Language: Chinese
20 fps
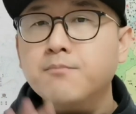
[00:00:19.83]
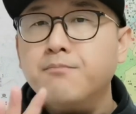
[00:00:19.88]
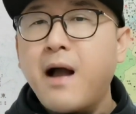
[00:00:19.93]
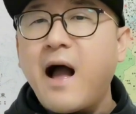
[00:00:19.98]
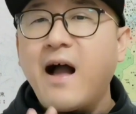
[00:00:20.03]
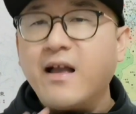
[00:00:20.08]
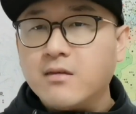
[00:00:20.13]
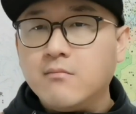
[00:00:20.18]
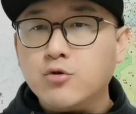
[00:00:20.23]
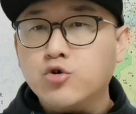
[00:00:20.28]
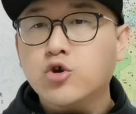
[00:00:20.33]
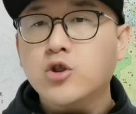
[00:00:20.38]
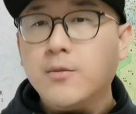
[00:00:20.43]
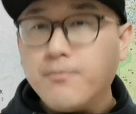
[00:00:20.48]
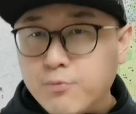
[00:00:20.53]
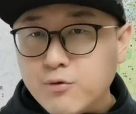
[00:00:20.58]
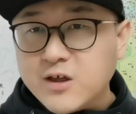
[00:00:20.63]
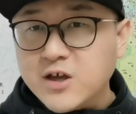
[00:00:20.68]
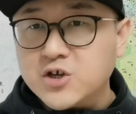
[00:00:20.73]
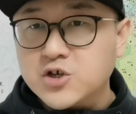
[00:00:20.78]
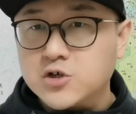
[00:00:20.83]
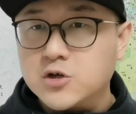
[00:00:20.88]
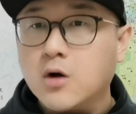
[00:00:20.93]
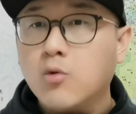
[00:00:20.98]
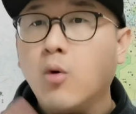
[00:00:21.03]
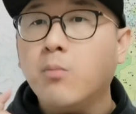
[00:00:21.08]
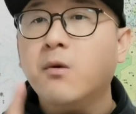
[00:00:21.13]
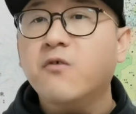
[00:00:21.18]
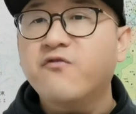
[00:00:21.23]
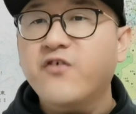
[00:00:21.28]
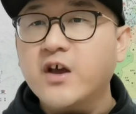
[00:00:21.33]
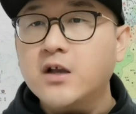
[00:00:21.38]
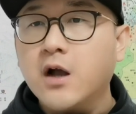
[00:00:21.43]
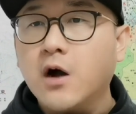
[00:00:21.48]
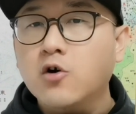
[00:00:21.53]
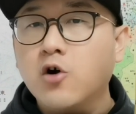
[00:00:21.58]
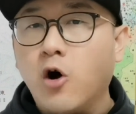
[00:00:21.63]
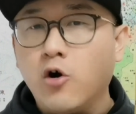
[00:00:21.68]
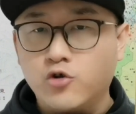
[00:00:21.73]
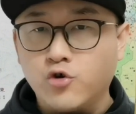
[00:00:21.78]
怕你们觉得不历史，我们非常考